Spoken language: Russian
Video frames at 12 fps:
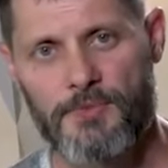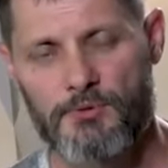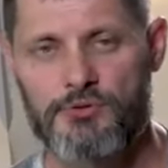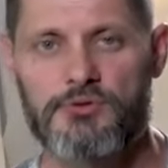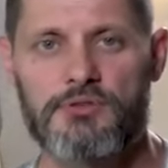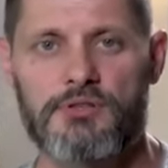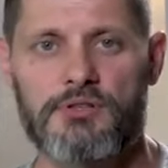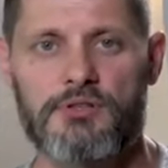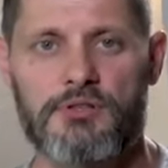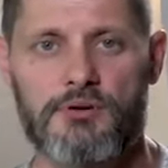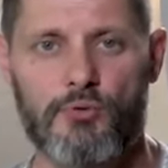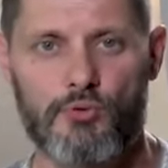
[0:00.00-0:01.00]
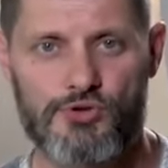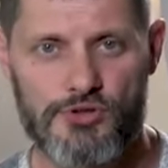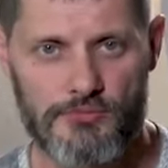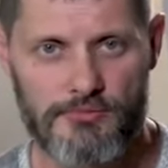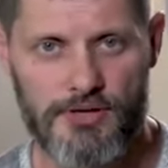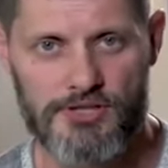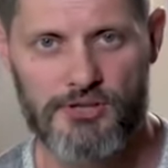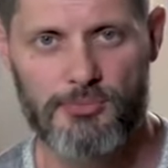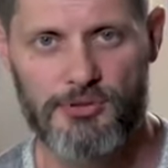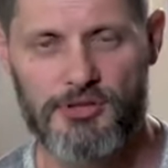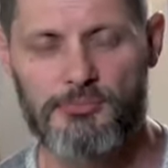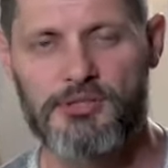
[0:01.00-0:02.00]
Вот очень важно
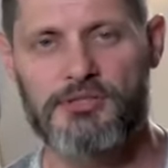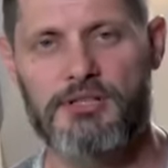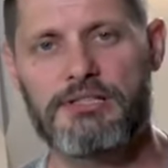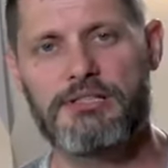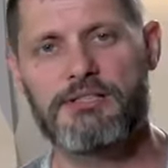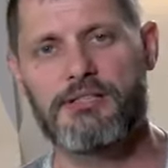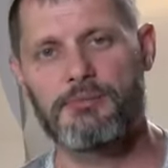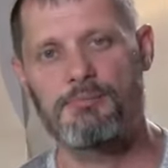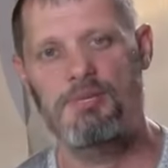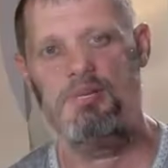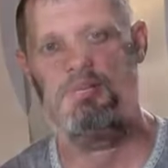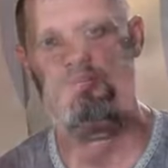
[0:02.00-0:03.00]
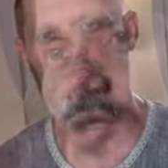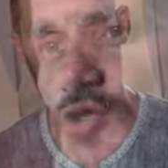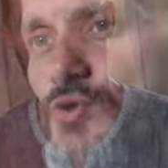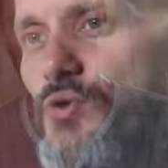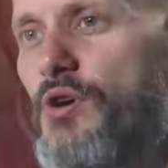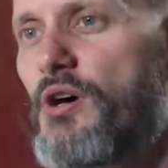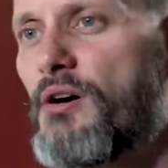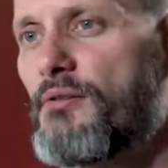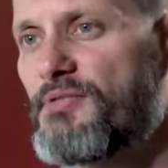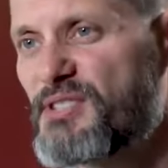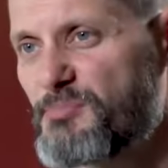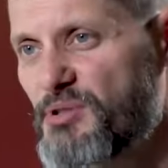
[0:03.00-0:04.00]
понимать родителям, что
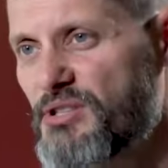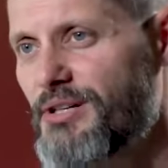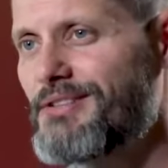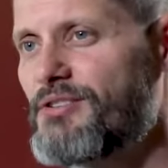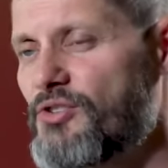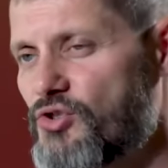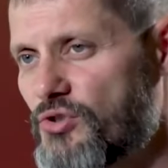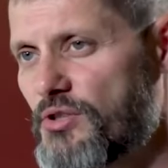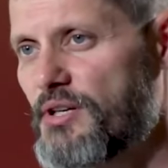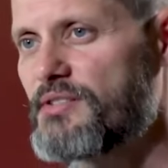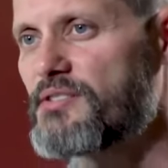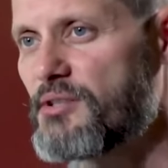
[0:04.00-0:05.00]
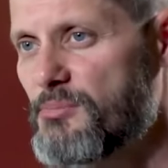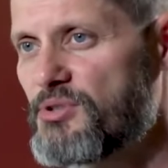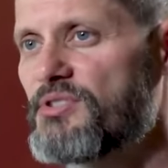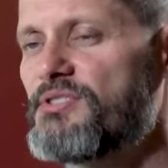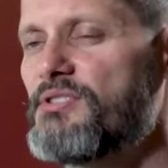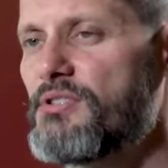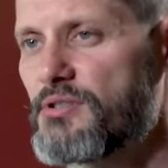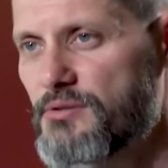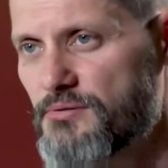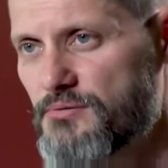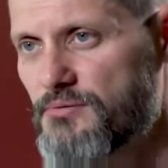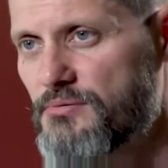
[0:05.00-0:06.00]
воспитание начинается именно с них.